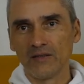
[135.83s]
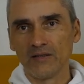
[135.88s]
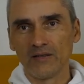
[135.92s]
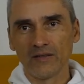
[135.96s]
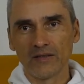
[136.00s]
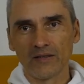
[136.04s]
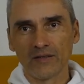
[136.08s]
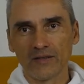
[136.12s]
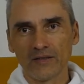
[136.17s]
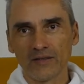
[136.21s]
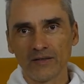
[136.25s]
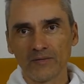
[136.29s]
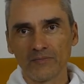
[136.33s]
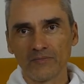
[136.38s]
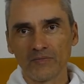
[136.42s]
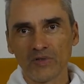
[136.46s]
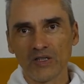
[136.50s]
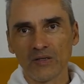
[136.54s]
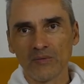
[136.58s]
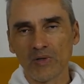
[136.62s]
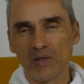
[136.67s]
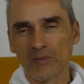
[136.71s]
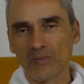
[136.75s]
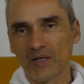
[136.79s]
ähm,
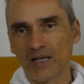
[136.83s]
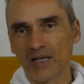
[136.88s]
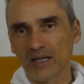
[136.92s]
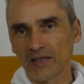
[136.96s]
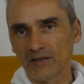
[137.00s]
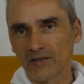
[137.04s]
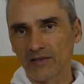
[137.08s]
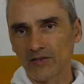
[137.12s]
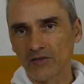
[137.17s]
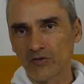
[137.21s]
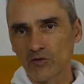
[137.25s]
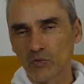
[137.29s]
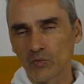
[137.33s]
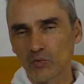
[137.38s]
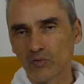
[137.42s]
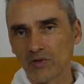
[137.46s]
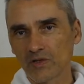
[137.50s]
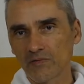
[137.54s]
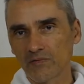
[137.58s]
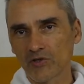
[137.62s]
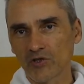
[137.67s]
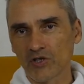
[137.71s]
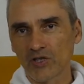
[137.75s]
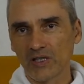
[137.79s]

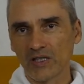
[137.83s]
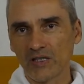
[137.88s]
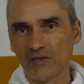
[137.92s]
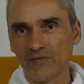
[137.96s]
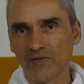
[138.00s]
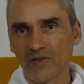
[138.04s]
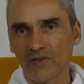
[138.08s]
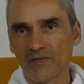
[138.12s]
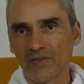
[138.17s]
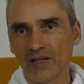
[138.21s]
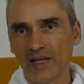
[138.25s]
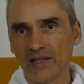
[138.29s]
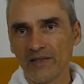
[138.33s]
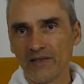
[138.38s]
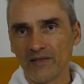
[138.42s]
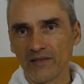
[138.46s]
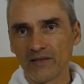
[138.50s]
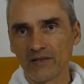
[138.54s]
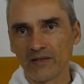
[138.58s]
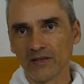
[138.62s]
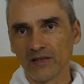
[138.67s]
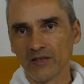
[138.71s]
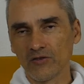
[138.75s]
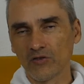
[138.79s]
E-Mail-Marketing-Tools wahrscheinlich
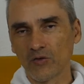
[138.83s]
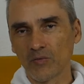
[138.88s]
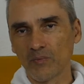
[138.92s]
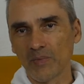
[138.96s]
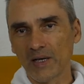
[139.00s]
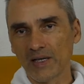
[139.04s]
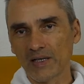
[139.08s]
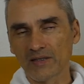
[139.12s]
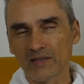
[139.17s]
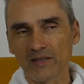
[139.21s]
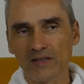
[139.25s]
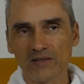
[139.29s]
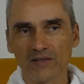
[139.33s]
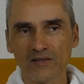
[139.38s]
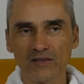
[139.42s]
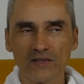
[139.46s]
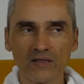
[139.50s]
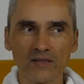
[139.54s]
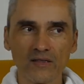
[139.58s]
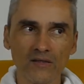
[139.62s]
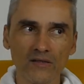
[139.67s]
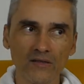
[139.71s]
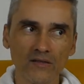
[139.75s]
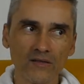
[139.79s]
verwenden, die noch besser
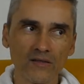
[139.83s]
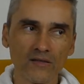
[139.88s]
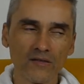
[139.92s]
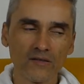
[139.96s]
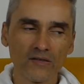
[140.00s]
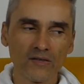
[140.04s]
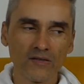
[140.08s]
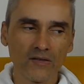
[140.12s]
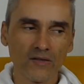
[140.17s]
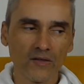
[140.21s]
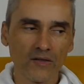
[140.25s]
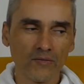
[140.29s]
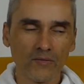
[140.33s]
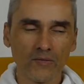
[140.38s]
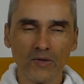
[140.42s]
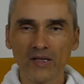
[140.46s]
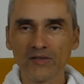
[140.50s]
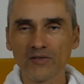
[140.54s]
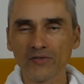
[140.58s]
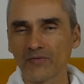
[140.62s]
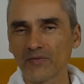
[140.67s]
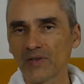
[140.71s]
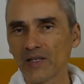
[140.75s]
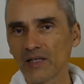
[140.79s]
sind. Ähm,
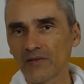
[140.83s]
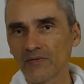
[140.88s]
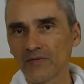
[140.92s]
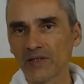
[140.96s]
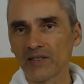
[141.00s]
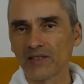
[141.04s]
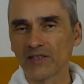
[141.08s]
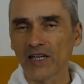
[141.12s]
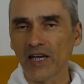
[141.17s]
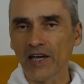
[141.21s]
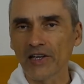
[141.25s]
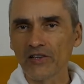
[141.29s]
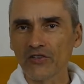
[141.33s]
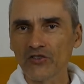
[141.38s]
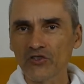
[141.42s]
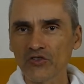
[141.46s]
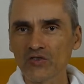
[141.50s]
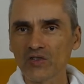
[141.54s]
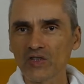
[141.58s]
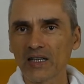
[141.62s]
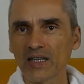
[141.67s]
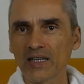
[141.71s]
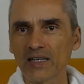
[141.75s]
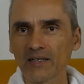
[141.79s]
also viele, viele
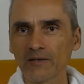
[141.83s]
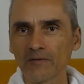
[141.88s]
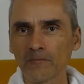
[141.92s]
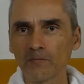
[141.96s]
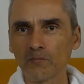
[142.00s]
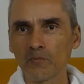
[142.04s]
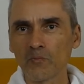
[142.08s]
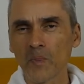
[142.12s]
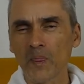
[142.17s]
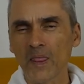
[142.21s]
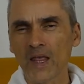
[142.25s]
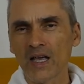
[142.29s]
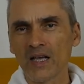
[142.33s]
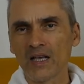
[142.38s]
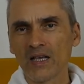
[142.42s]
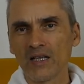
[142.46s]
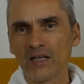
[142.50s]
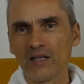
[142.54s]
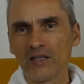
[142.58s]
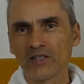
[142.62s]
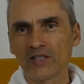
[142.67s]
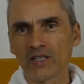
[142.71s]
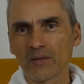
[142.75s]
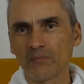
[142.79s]
technische Sachen.
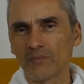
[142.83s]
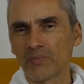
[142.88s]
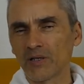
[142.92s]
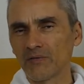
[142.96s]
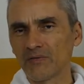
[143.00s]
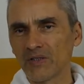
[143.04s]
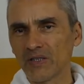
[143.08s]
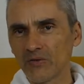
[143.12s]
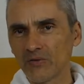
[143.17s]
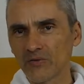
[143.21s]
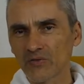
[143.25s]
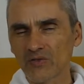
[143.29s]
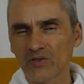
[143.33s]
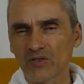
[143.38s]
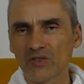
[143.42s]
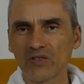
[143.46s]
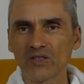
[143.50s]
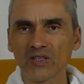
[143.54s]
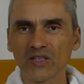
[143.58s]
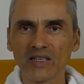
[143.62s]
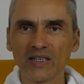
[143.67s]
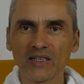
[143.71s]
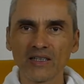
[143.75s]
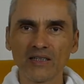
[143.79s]
Ich habe ein paar Videos
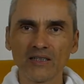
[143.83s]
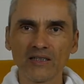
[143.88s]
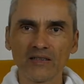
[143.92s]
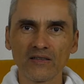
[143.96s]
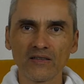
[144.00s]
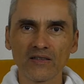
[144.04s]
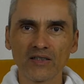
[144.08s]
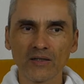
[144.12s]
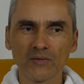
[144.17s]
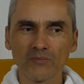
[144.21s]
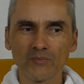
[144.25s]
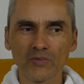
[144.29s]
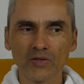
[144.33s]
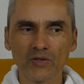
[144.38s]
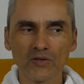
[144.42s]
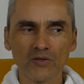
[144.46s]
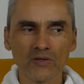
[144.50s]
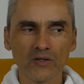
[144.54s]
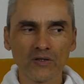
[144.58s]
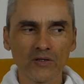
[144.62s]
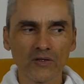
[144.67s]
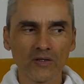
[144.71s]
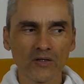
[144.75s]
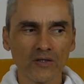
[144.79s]
gedreht, ich habe
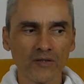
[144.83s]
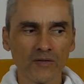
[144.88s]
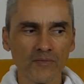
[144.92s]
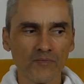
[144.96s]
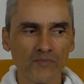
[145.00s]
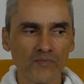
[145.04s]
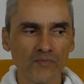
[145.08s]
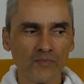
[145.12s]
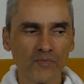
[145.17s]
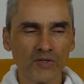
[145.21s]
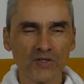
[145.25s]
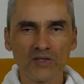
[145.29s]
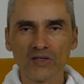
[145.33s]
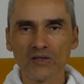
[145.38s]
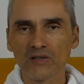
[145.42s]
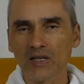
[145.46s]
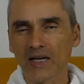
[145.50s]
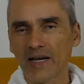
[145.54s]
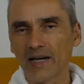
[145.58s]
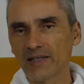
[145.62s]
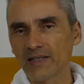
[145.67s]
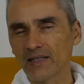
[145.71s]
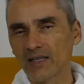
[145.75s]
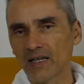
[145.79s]
mich äh, ein bisschen
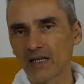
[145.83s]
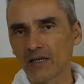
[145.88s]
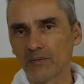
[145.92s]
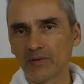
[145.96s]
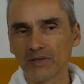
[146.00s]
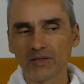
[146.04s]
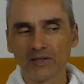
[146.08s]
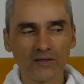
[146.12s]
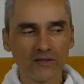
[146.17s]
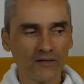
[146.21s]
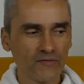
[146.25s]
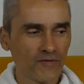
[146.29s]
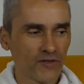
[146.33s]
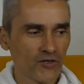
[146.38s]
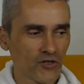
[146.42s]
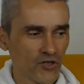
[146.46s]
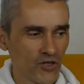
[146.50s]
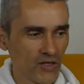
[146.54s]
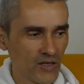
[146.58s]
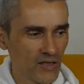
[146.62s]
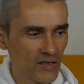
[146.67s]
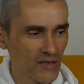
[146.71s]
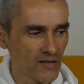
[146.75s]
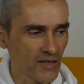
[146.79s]
reingearbeitet in
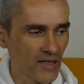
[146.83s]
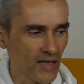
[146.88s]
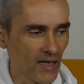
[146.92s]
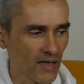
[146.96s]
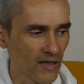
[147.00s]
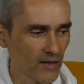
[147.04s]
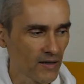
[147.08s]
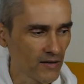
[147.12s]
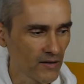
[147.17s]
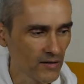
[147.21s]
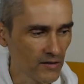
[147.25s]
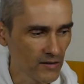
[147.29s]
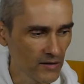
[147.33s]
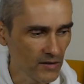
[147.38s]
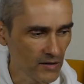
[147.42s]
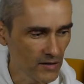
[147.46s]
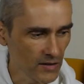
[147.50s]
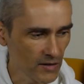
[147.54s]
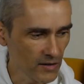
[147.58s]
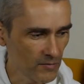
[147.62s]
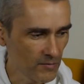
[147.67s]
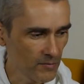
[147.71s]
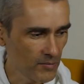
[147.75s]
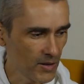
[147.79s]
verschiedene Sachen,
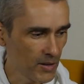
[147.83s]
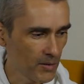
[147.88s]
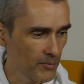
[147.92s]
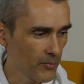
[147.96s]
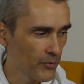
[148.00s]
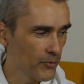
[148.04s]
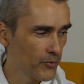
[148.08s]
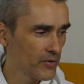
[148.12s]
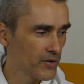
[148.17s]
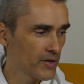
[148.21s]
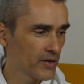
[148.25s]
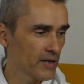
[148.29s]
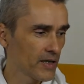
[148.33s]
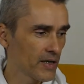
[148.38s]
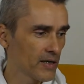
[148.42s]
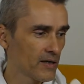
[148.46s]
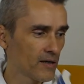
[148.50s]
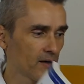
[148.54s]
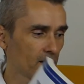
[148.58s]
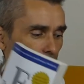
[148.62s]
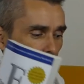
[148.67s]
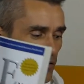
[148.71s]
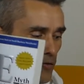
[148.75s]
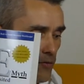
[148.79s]
hier ein paar Bücher
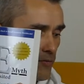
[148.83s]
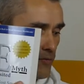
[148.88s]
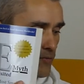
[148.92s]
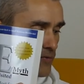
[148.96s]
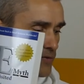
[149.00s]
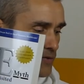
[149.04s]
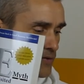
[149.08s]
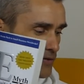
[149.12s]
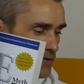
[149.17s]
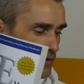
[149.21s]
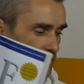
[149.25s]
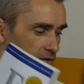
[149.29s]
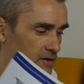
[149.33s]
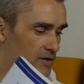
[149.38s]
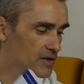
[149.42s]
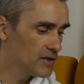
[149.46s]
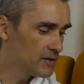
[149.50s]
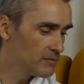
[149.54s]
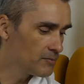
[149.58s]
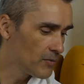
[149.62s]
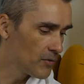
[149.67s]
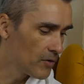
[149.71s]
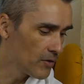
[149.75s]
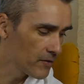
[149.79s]
gekauft, äh,
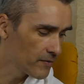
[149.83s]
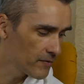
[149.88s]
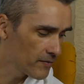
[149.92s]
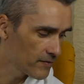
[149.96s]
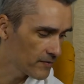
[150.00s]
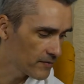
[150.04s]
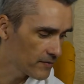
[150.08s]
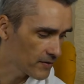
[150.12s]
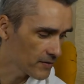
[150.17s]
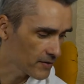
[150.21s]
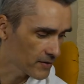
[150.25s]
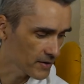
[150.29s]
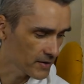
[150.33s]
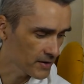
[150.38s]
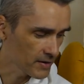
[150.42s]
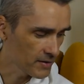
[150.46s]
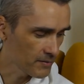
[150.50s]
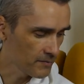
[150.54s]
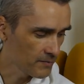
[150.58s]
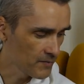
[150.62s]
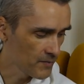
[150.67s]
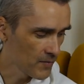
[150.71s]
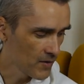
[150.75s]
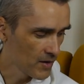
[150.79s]
E-Myth,
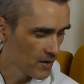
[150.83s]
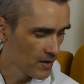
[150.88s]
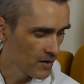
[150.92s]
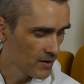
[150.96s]
ähm,